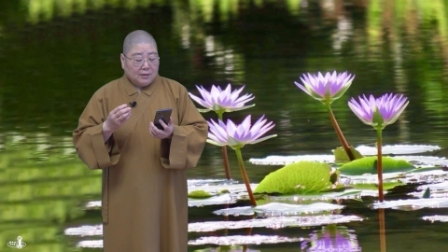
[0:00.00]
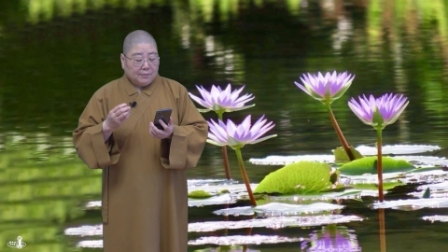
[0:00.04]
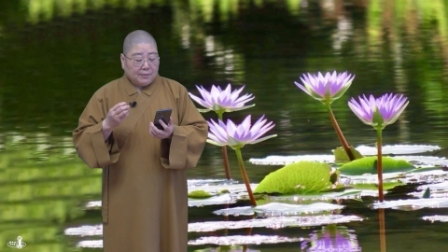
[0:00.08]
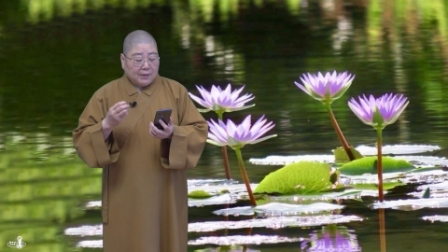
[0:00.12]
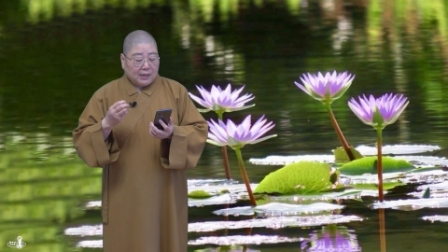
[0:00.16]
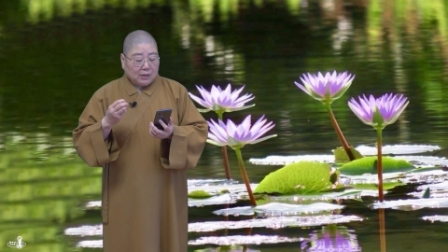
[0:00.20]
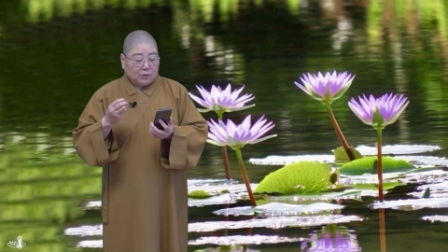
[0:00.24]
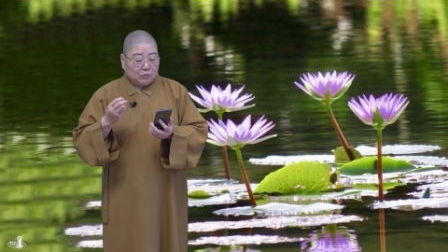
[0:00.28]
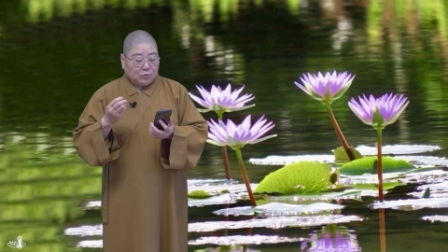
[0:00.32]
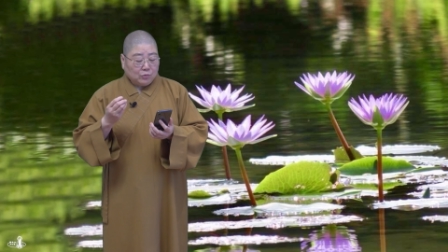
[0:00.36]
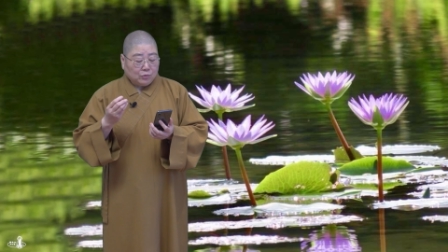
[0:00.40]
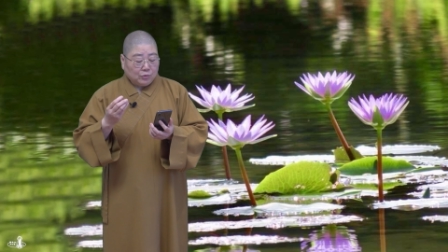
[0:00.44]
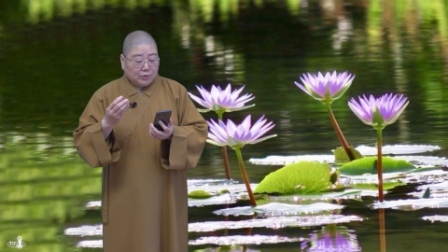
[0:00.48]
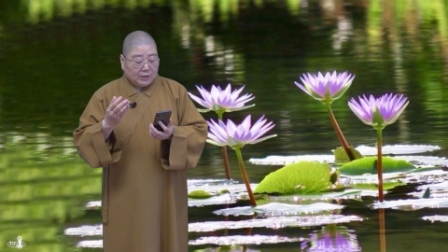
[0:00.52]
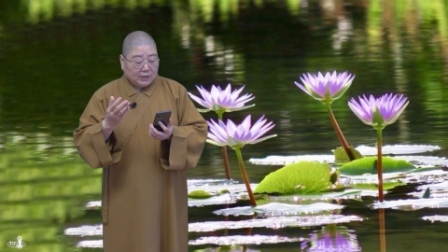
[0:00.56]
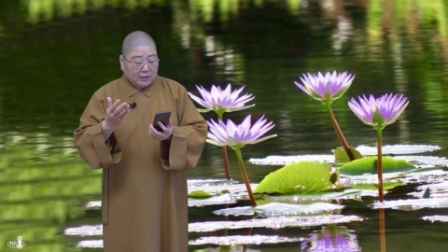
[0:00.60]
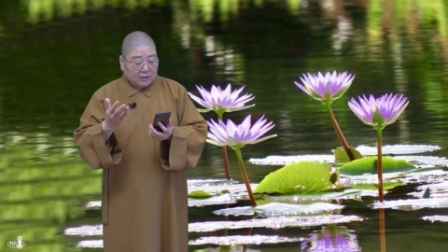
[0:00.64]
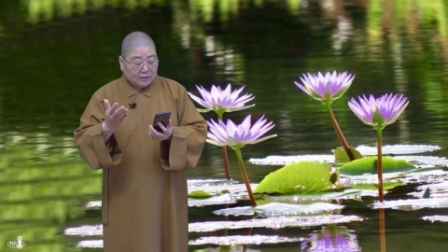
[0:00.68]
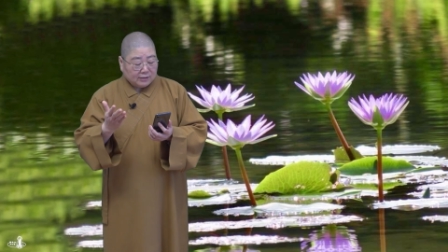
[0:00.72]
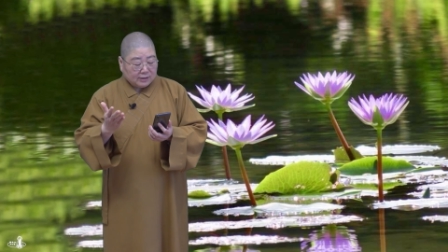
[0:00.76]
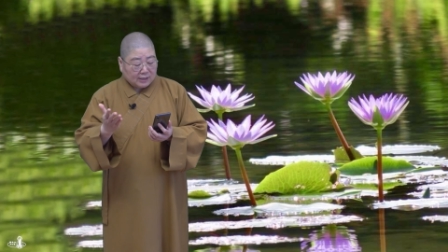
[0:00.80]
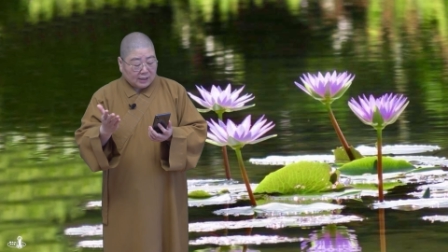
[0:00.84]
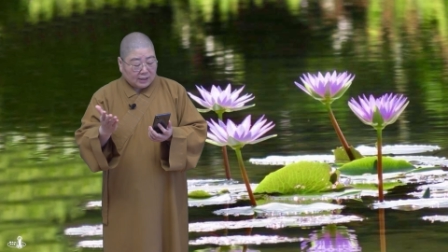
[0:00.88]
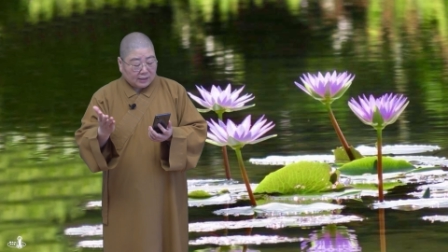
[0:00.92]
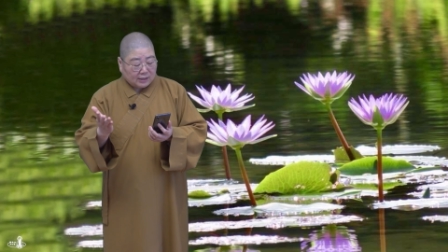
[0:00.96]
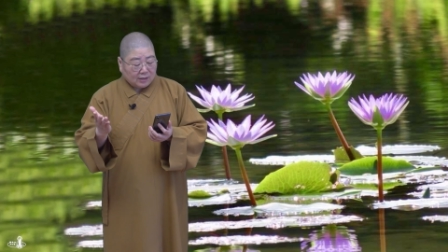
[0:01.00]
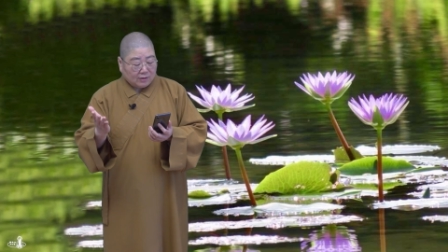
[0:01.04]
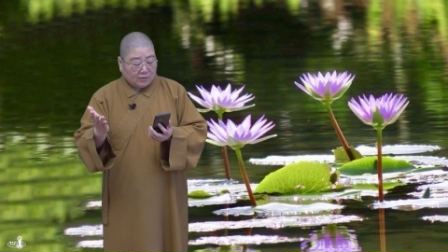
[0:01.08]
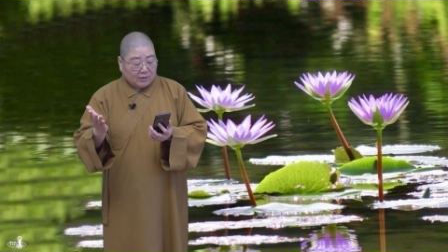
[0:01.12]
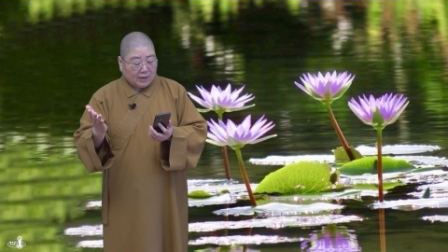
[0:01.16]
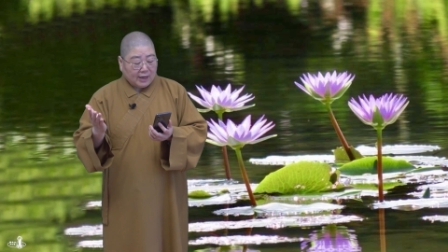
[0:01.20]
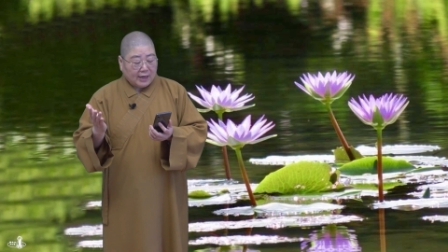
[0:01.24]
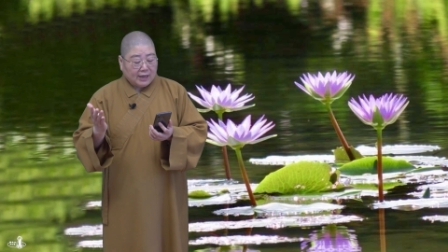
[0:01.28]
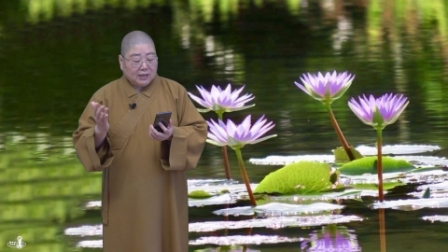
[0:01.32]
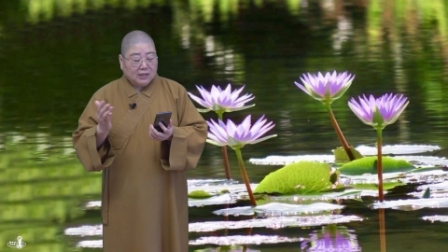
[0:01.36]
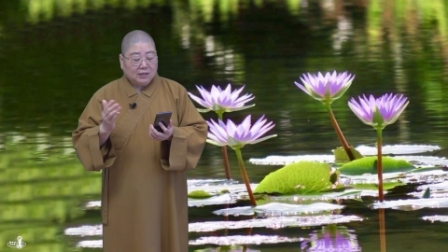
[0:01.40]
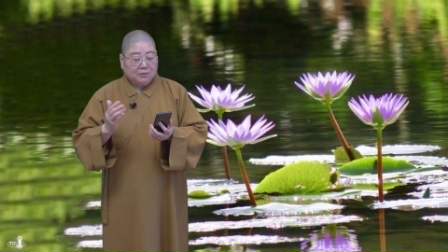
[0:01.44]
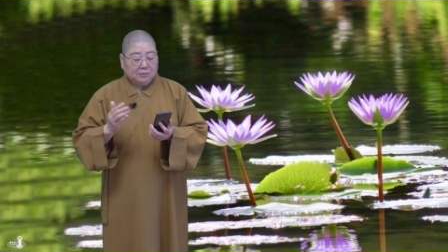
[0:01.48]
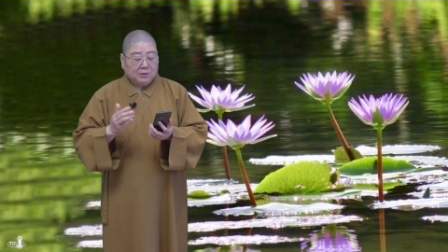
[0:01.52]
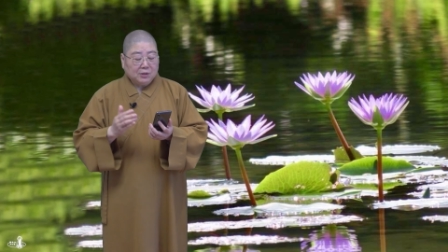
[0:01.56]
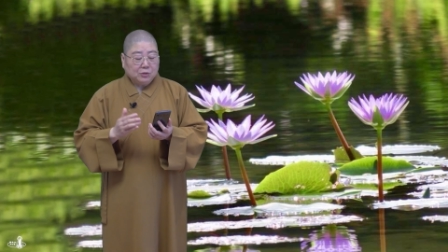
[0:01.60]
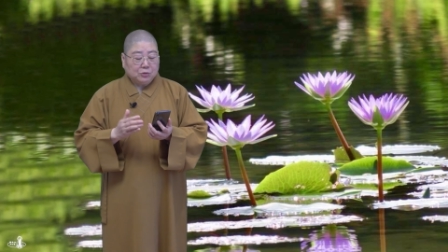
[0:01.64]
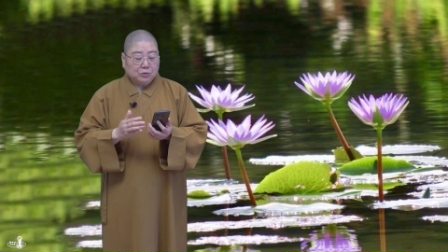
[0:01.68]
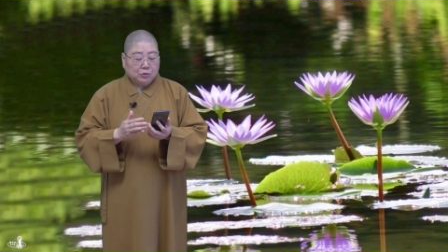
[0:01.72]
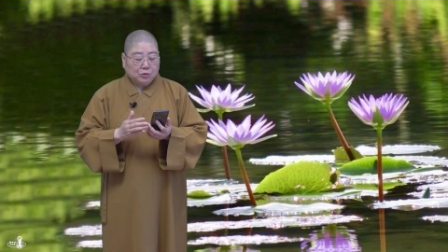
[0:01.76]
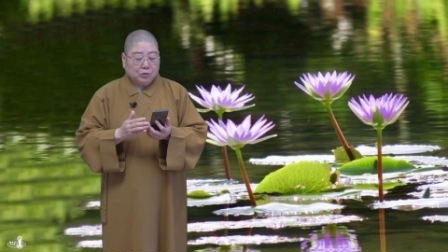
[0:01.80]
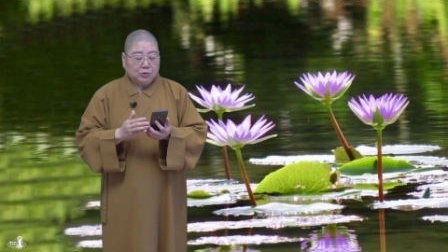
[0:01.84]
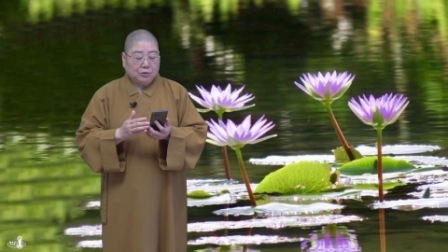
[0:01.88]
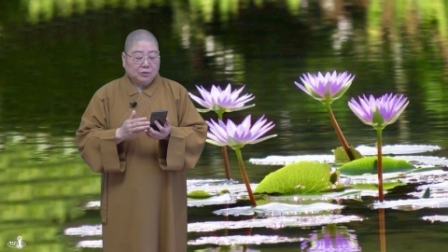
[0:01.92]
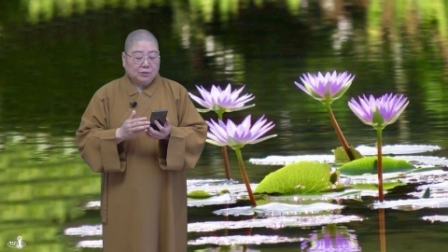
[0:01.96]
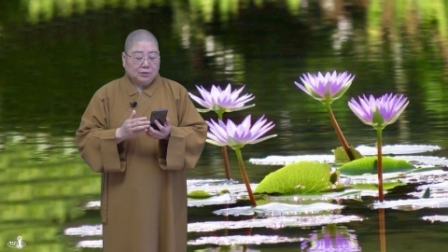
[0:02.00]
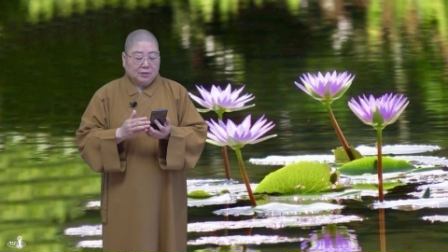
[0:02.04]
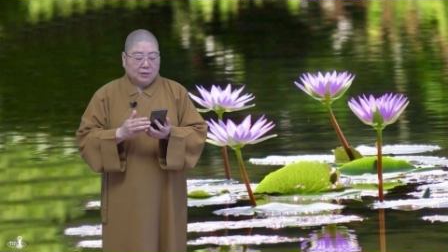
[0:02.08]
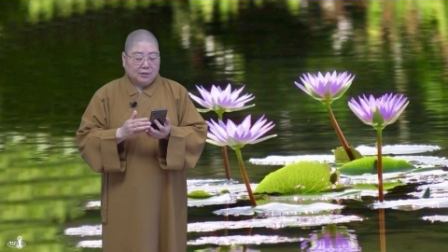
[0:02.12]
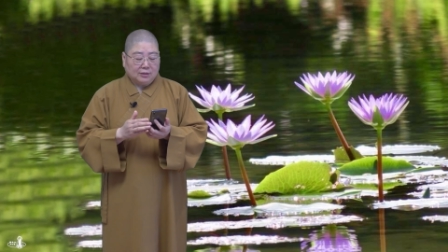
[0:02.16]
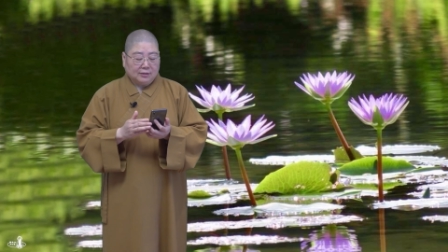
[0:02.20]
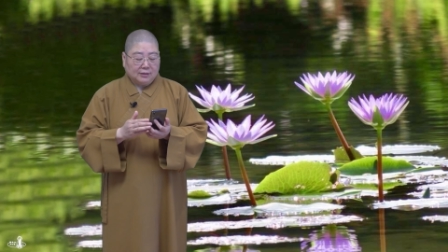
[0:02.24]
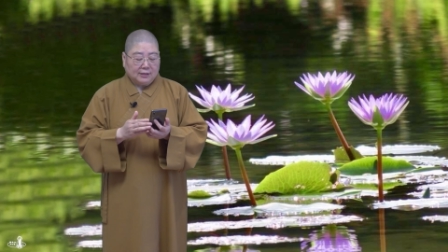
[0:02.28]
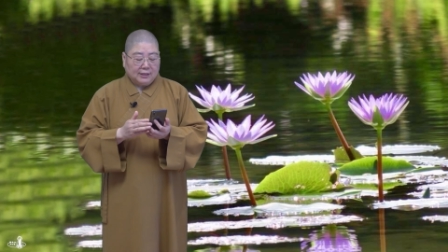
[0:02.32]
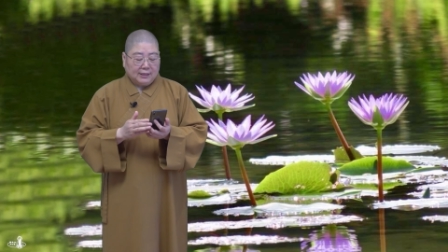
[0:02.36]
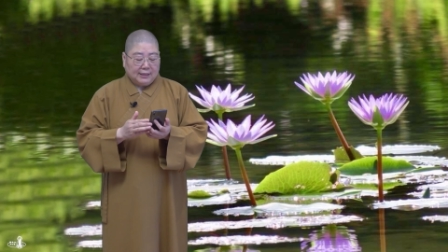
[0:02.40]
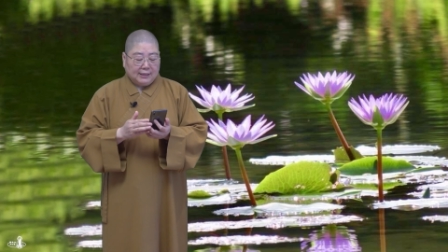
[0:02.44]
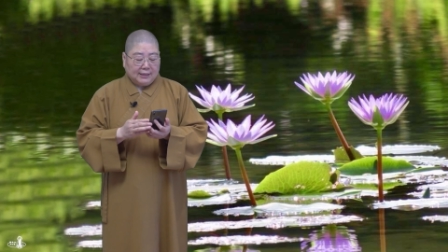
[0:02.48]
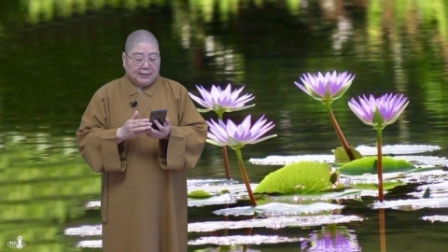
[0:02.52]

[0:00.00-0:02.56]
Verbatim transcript: 把骨灰要撒到海里面去啊、哦，